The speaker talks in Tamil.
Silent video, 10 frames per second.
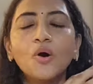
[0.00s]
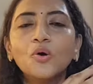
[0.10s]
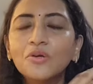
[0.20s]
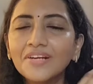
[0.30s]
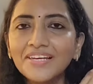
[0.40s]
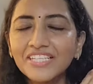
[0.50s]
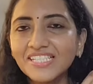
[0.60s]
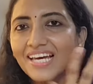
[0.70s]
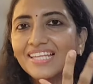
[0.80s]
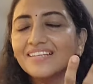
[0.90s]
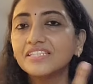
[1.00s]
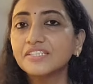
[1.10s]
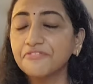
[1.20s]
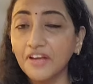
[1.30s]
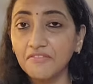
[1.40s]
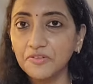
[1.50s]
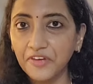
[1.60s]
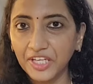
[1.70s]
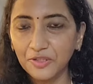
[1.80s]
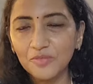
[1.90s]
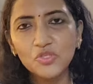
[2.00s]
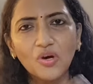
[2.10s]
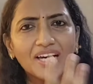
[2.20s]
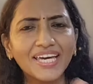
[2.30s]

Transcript: உருளி வச்சா அதில் வந்து ஃப்ளவர் வைக்கணும் ஸோ